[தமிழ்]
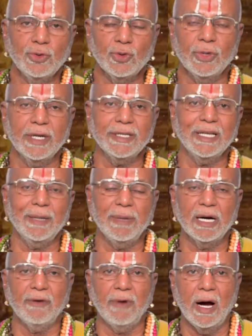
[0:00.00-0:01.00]
சுதர்சன
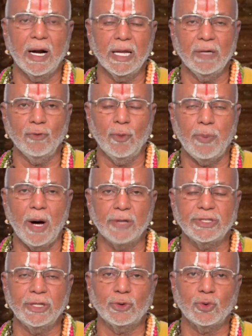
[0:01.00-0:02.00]
பகவானை
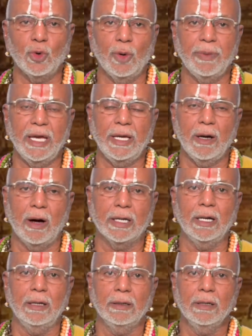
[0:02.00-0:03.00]
உபாசித்தோமே
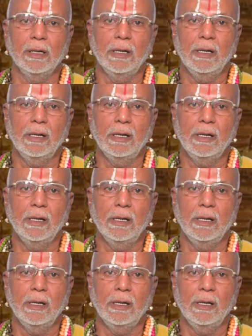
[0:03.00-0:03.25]
அகில்